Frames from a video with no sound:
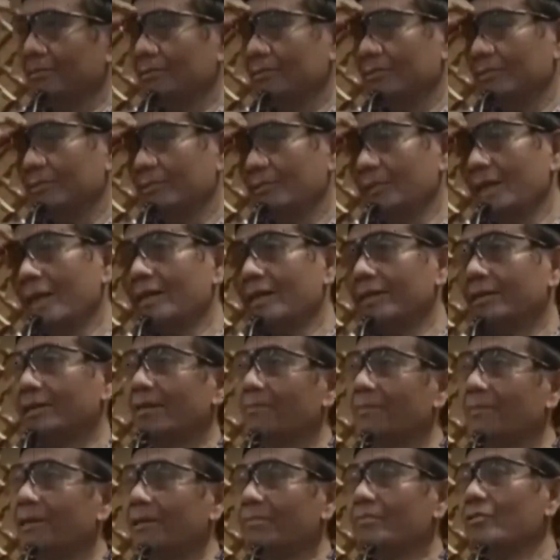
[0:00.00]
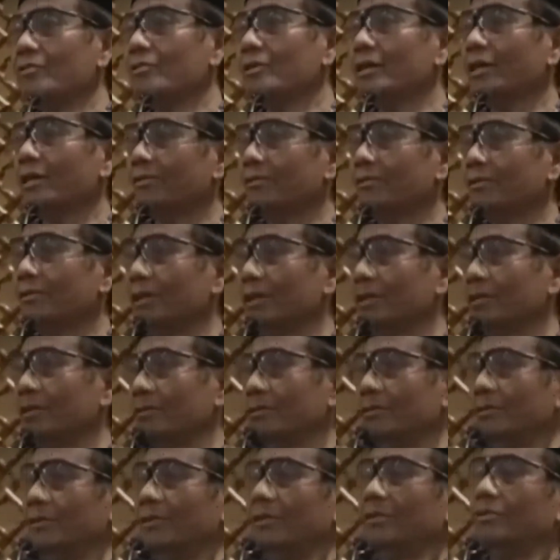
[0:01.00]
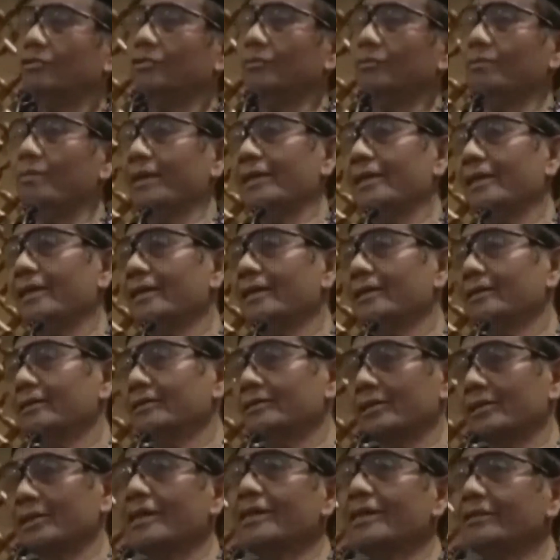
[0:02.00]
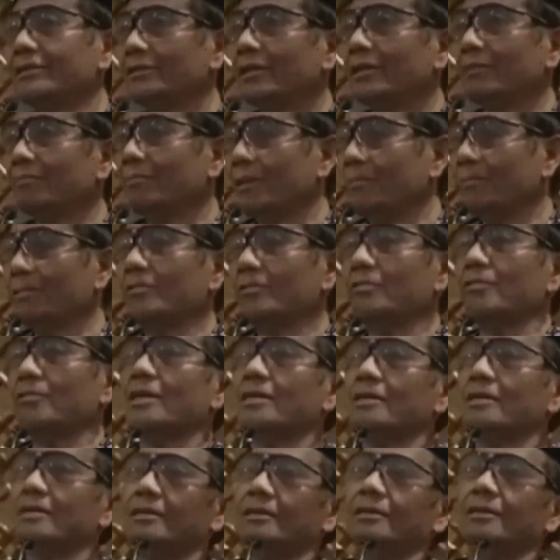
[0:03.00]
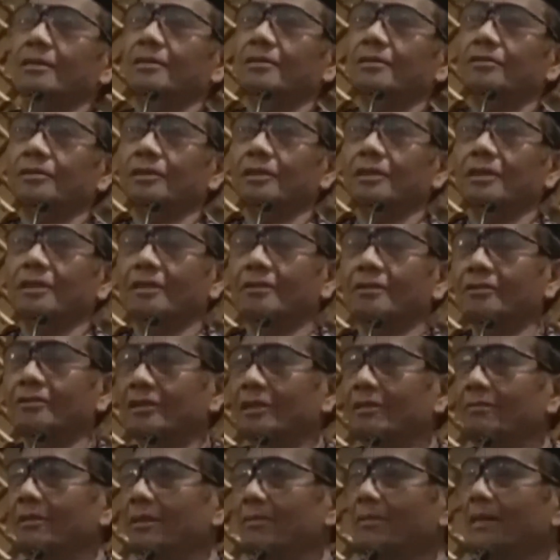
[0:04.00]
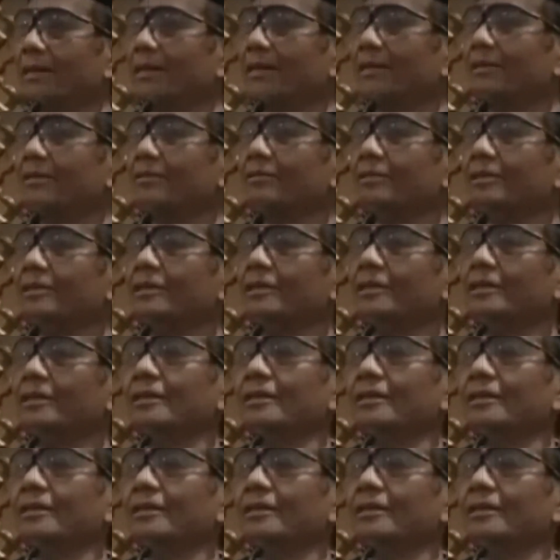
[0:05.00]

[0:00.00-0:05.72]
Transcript: yang zaman Bung Karno yang ikut banyak sekali sampai perorangan ikut ini ikut zaman Pak Harto di